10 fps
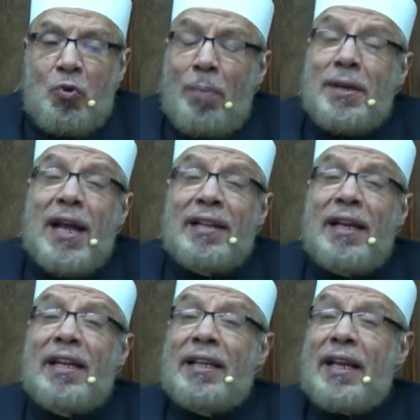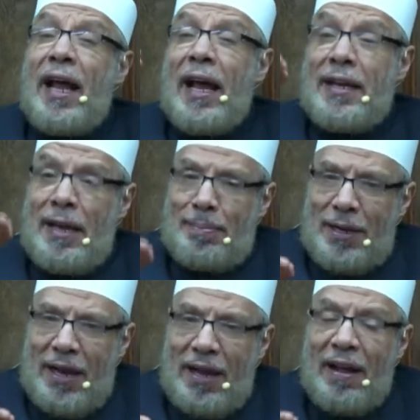ومن أدلة
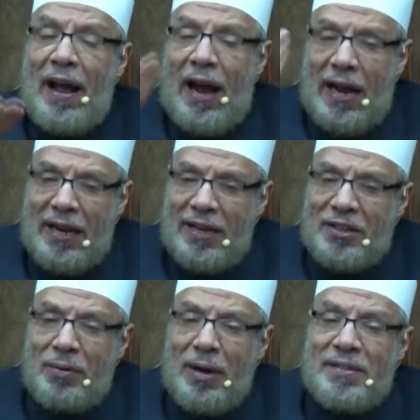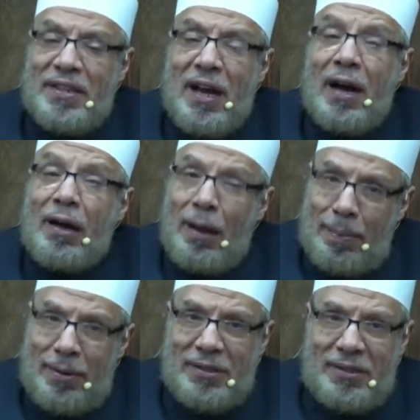الحنابلة على جوازها
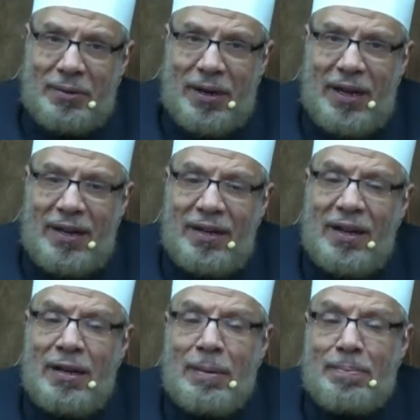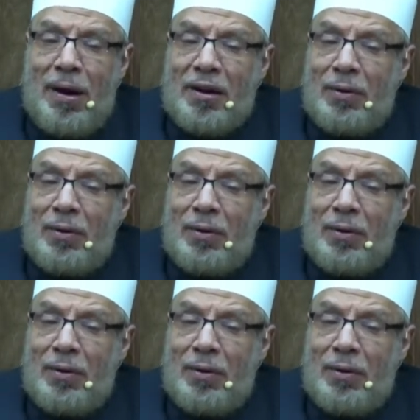قبل الزوال ما